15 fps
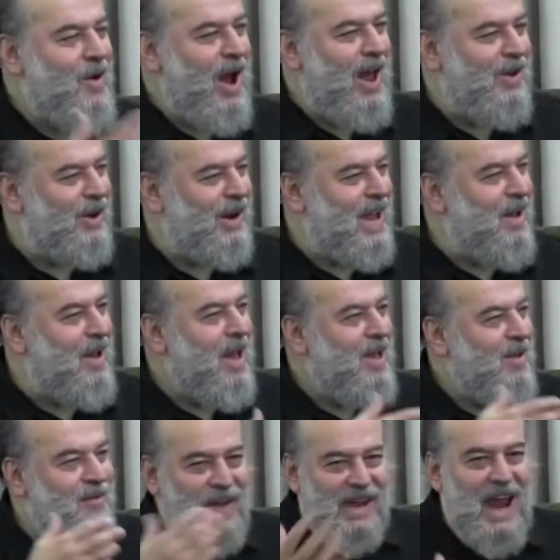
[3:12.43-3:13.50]
ونري
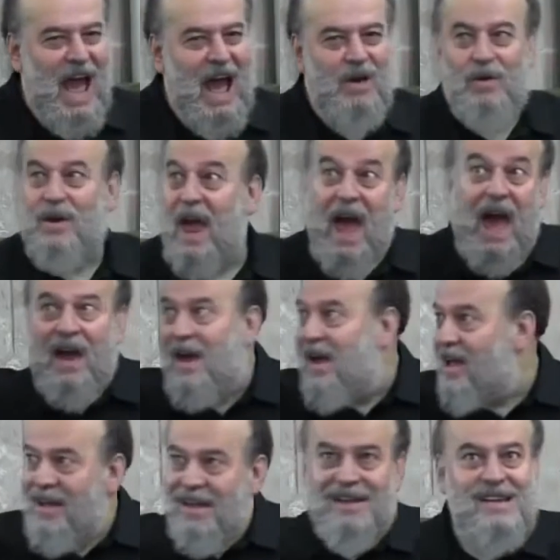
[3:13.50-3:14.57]
فرعون
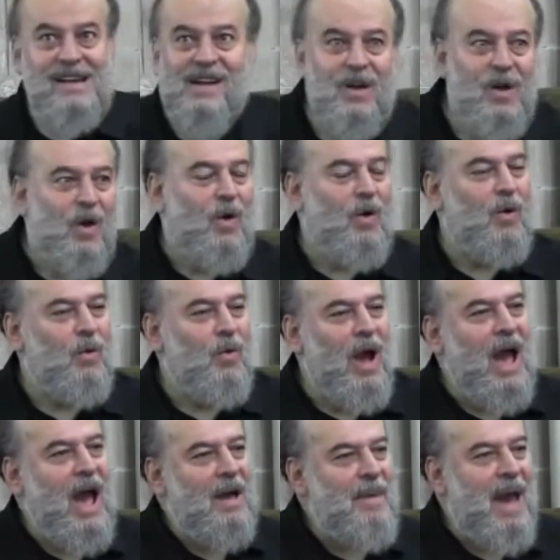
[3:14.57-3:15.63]

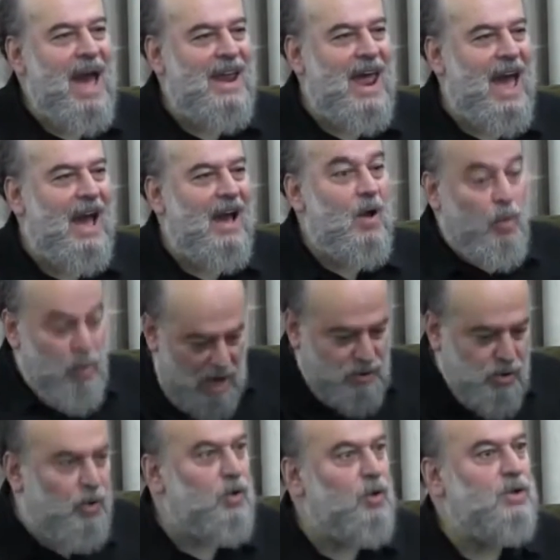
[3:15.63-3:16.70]
وهامان
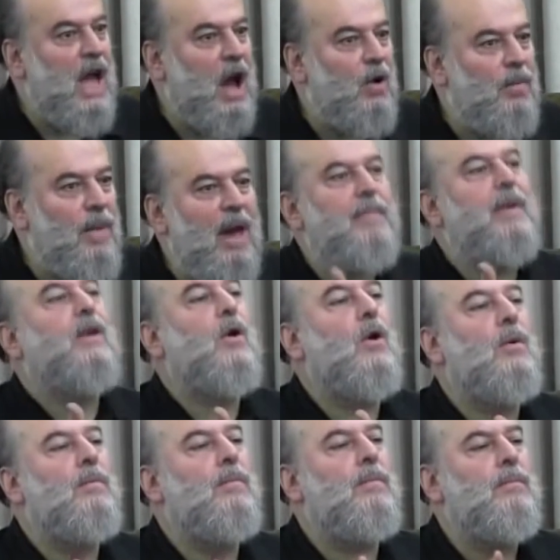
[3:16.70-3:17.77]
وجنودهما
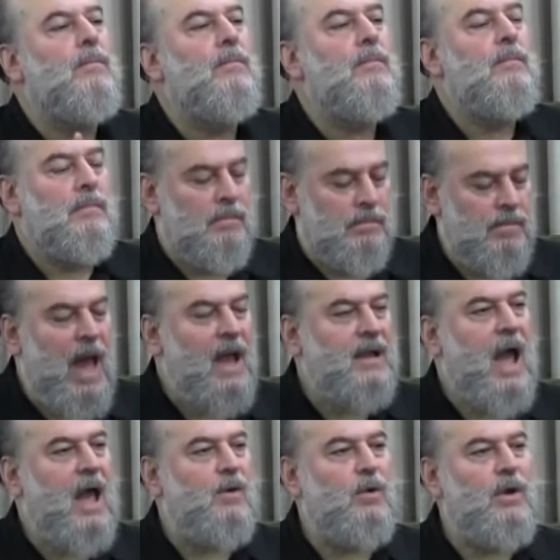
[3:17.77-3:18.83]
منهم ما
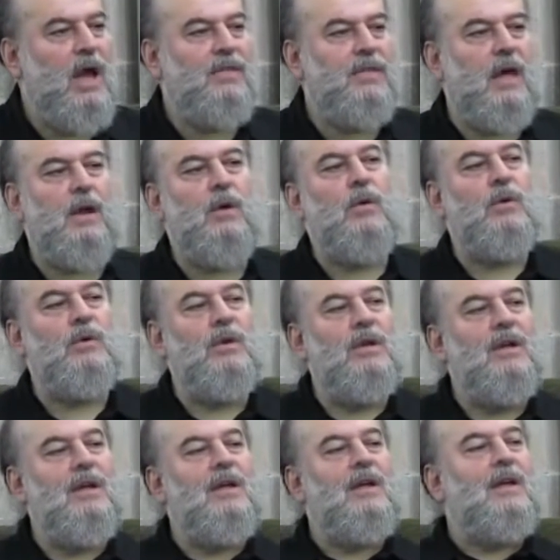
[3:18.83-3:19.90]
كانوا يحذرون
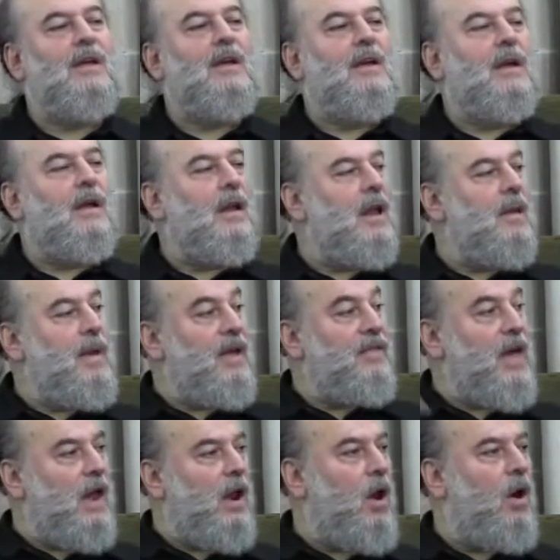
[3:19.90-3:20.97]
اللي
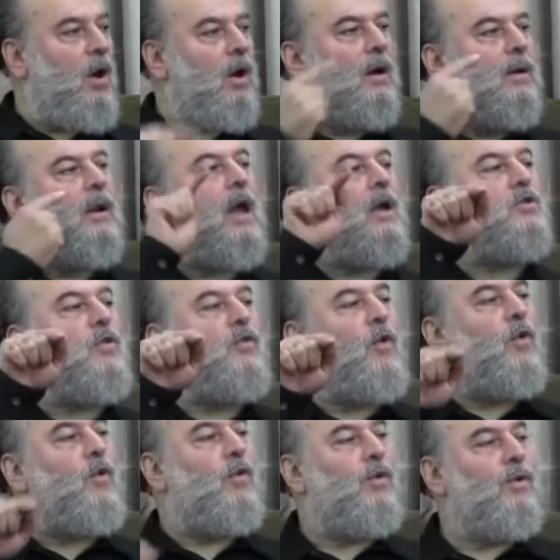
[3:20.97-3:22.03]
بيحذروا راح
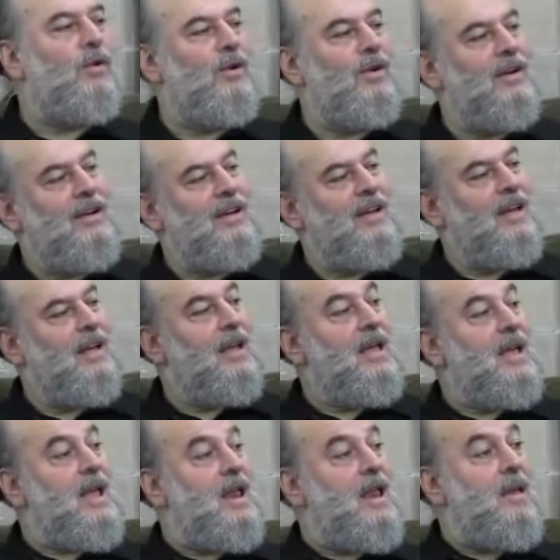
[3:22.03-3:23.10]
يشوفوه
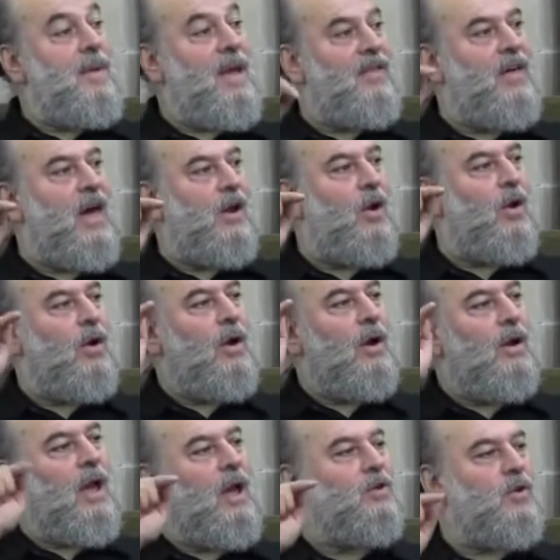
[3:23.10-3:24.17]
اللي بيحذروا
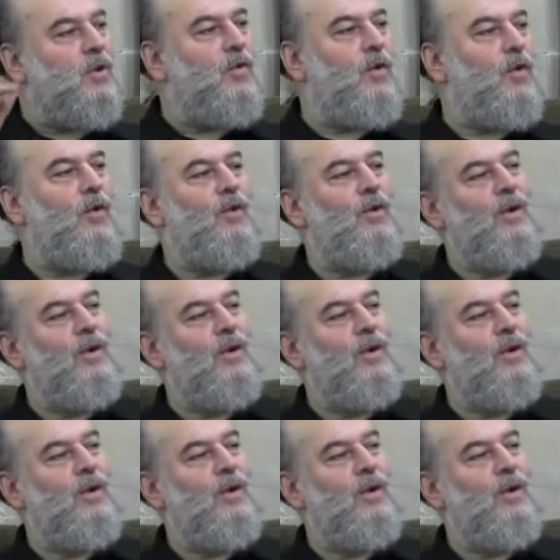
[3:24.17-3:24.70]
راح يشوفوه